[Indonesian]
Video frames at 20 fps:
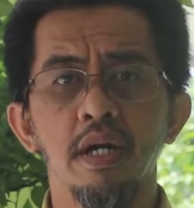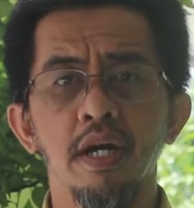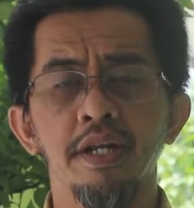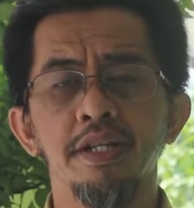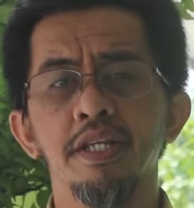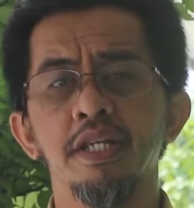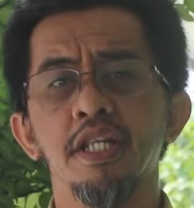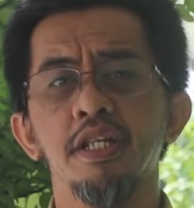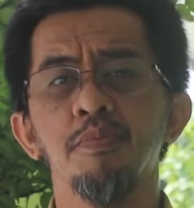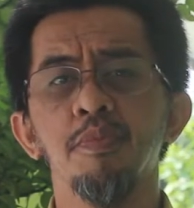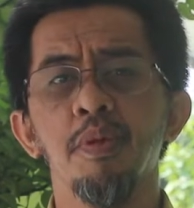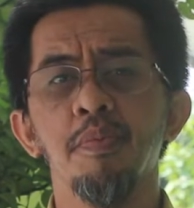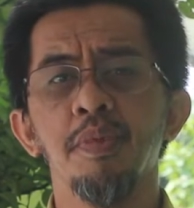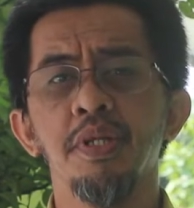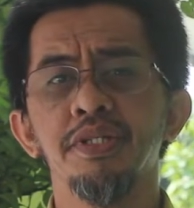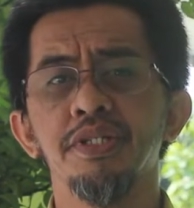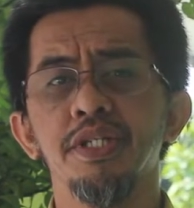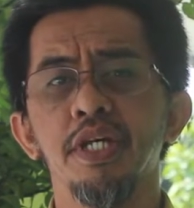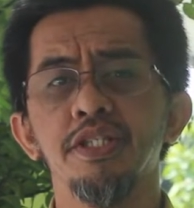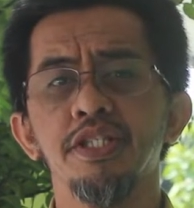Hadirin
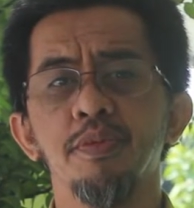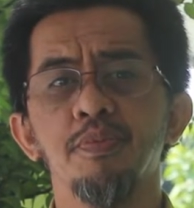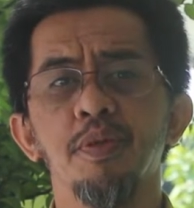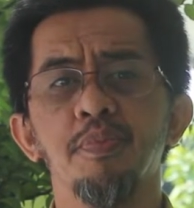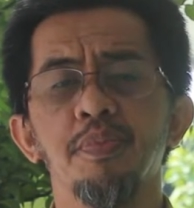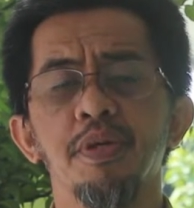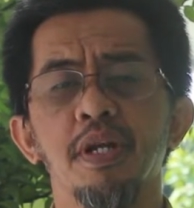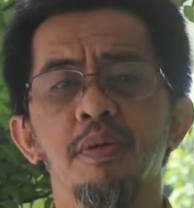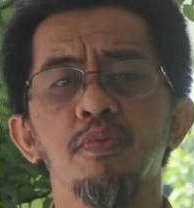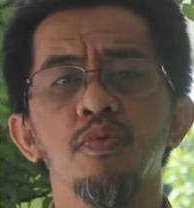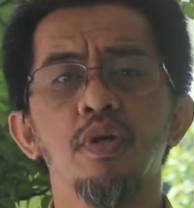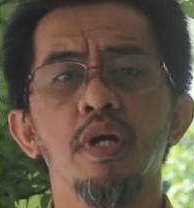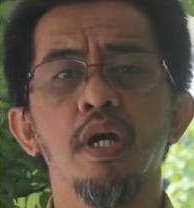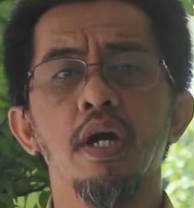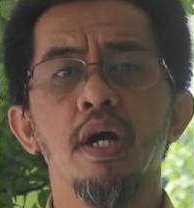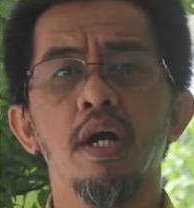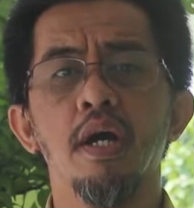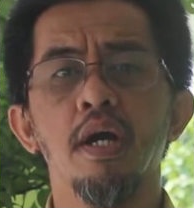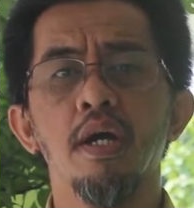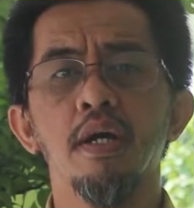pemirsa TV
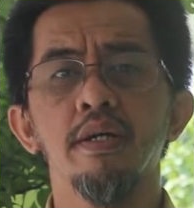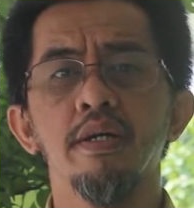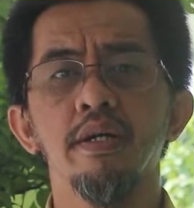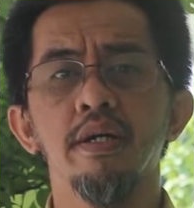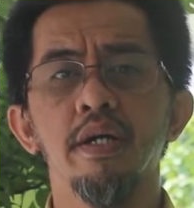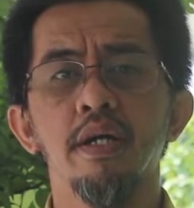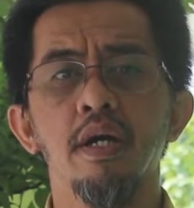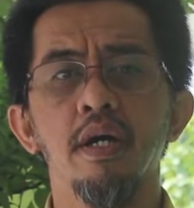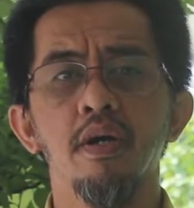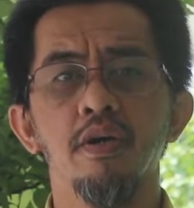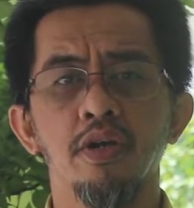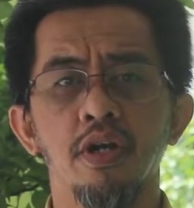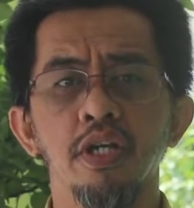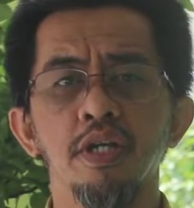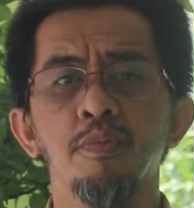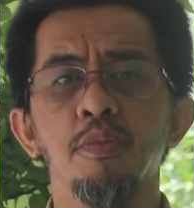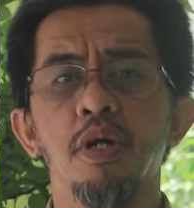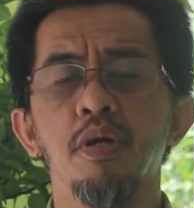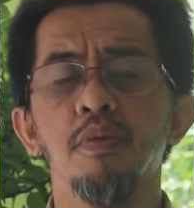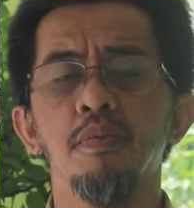Pramuka
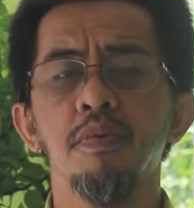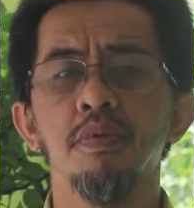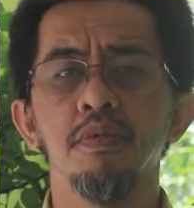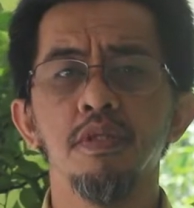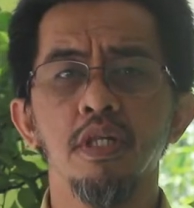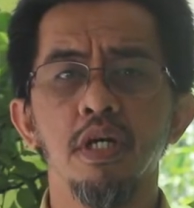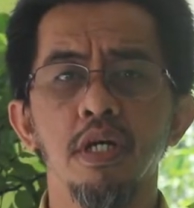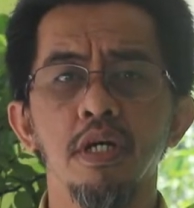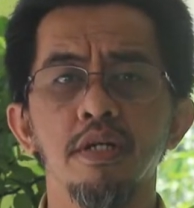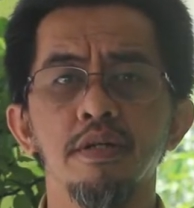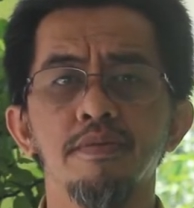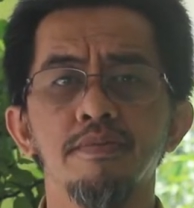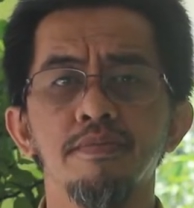rahimakumullah.